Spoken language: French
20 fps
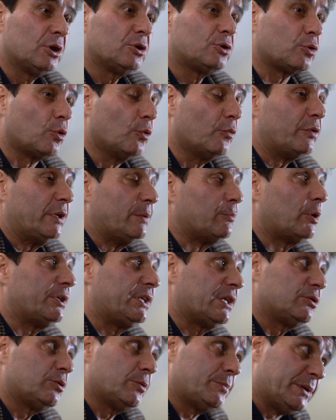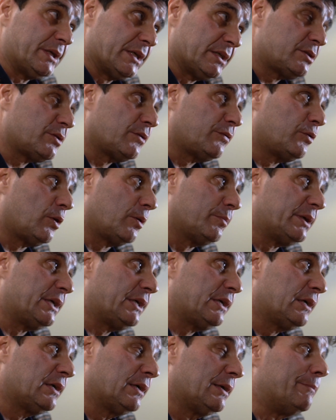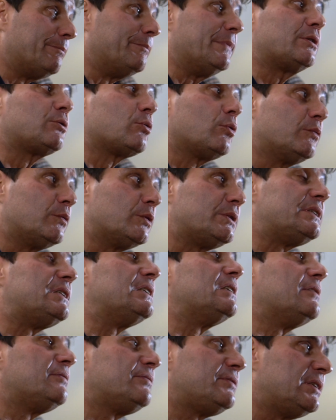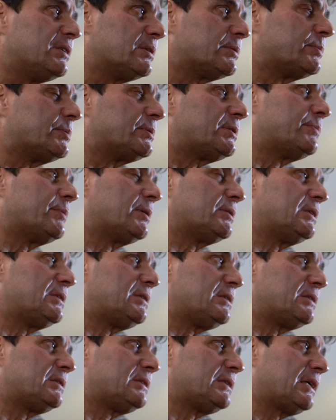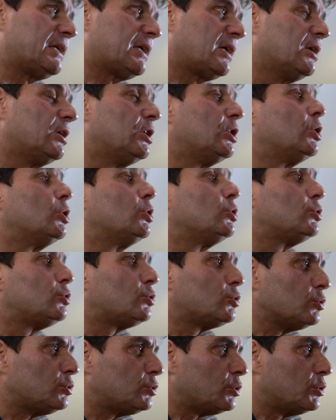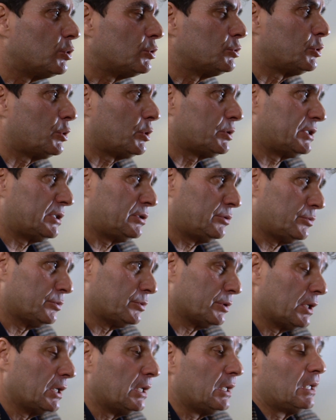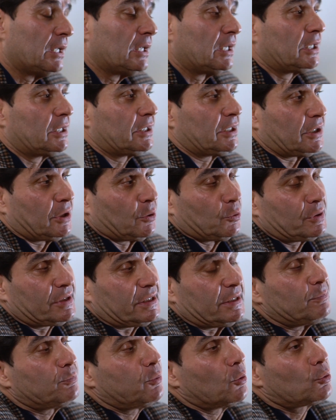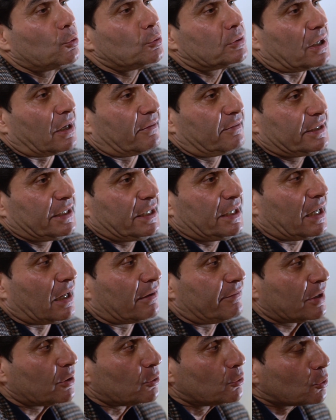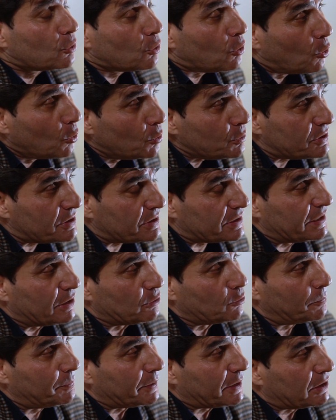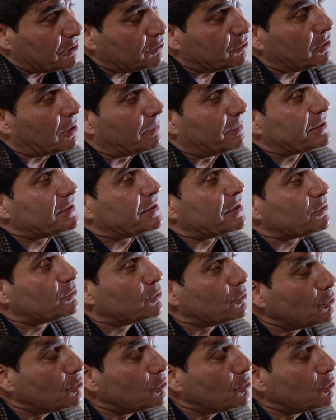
trouvent les moyens de bien se former mais trouvent aussi les financements nécessaires tout au long de leurs études. J'ai aussi beaucoup travaillé avec le CRUS, qui est l'opérateur en matière de